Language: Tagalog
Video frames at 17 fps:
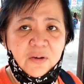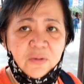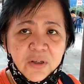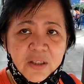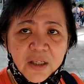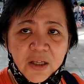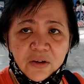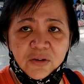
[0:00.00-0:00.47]
na
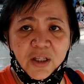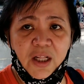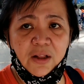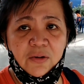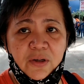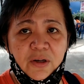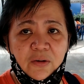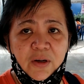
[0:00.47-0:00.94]
ulit ngayon,
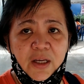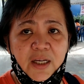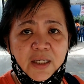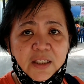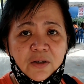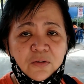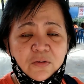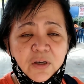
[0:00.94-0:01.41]
tatlo na ulit.
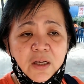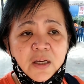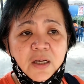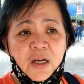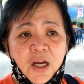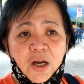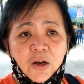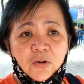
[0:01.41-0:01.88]
Kasi kung,
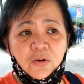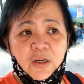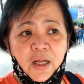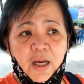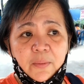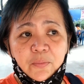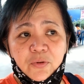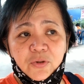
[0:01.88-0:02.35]
kung
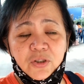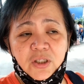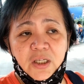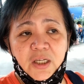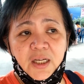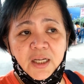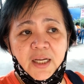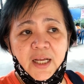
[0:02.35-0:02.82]

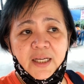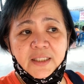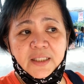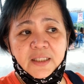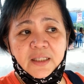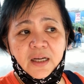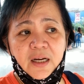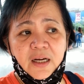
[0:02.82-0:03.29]
naka-booster ka
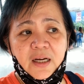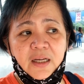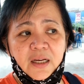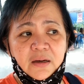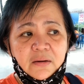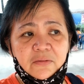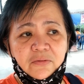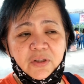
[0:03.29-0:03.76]
last na, uh,
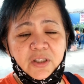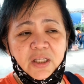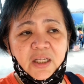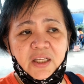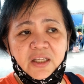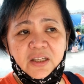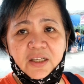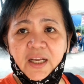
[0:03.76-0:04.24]
ng within
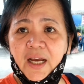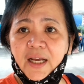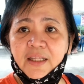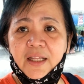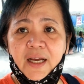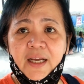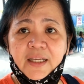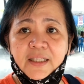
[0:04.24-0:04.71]
a year
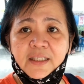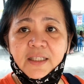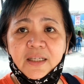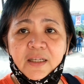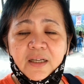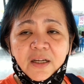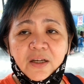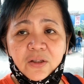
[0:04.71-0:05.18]
yata is
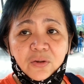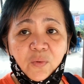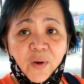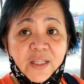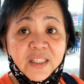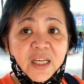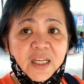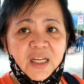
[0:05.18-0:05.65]

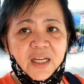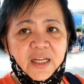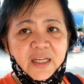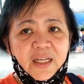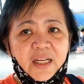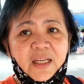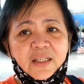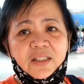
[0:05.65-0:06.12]
twice ka na
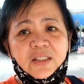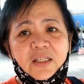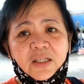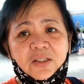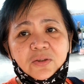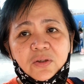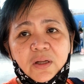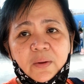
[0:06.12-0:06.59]
lang nila
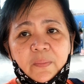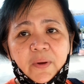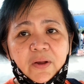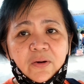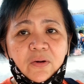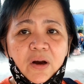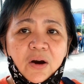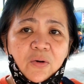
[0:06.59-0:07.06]
injectionan.
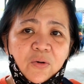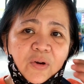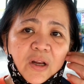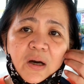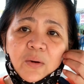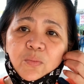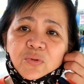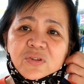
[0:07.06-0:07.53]
Pero ako,
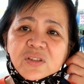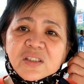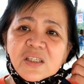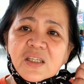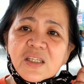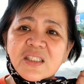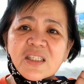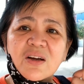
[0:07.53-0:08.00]

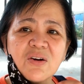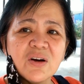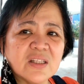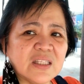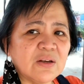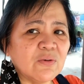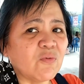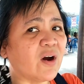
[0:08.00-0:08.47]
naka-booster kasi ako,
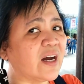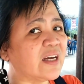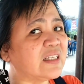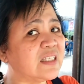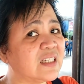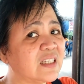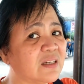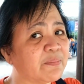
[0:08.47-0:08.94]
ating think
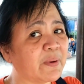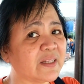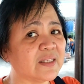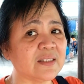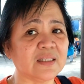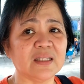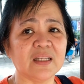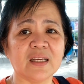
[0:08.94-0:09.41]
one year
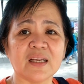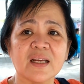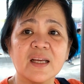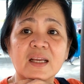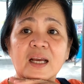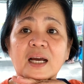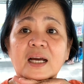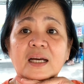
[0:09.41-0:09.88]
past na eh.
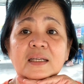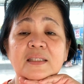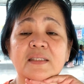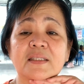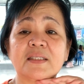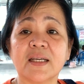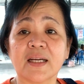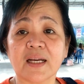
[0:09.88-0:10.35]
Kaya,
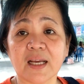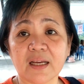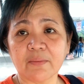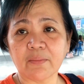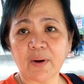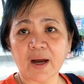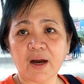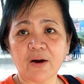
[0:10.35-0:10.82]

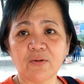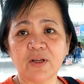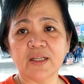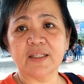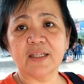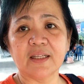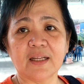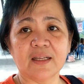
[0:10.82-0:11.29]
kaya baka
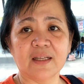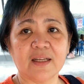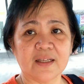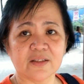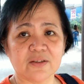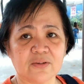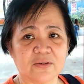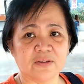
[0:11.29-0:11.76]
ulitin na
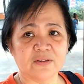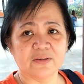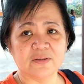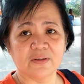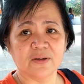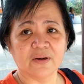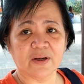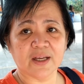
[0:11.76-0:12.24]
nila to.
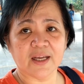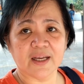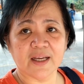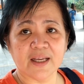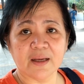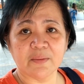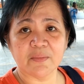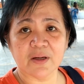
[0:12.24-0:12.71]

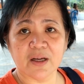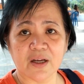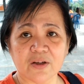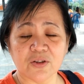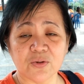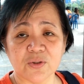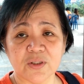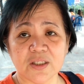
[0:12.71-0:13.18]
Okay, ayan mga
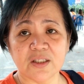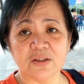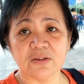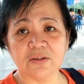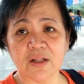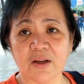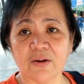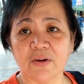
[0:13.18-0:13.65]
kachusi.
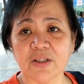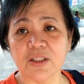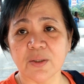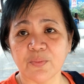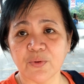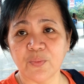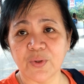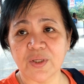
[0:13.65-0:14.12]
Dito tayo ngayon
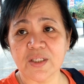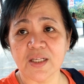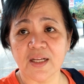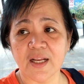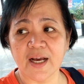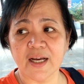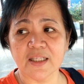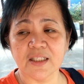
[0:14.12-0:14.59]
sa
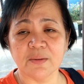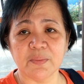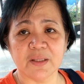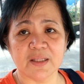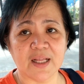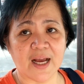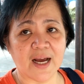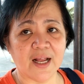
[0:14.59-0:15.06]
provincial
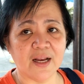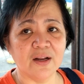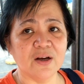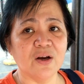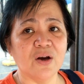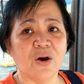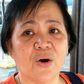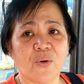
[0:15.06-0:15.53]
hospital.
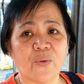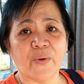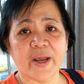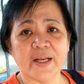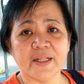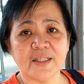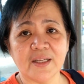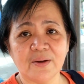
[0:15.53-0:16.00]

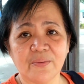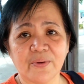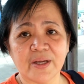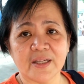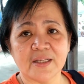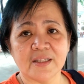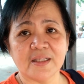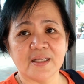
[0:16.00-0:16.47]
Waiting,
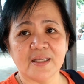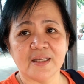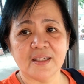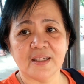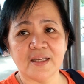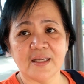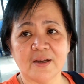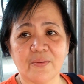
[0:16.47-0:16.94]

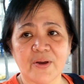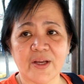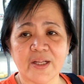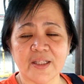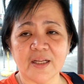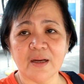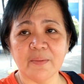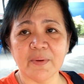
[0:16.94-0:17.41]
waiting.
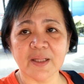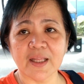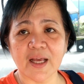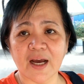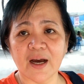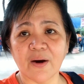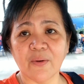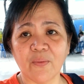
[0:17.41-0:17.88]
Waiting na
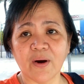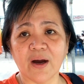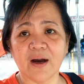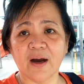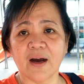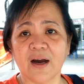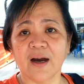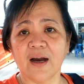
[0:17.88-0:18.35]
matawa.
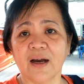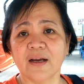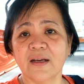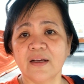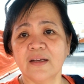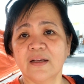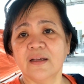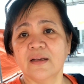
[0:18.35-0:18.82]

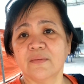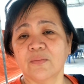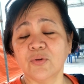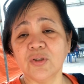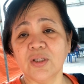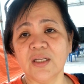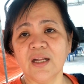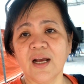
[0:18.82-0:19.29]

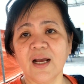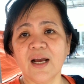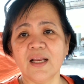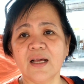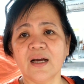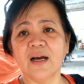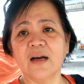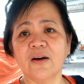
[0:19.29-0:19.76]
Buti na nga
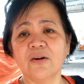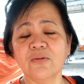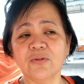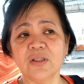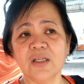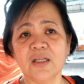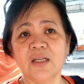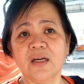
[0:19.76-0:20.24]
lang,
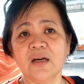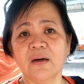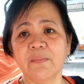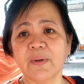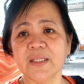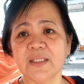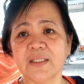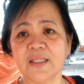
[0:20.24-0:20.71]
kakaunti lang
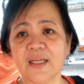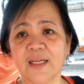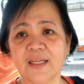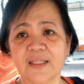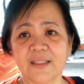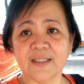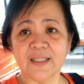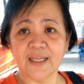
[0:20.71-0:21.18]
ang
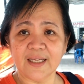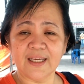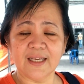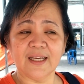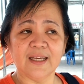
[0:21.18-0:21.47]
pasyente.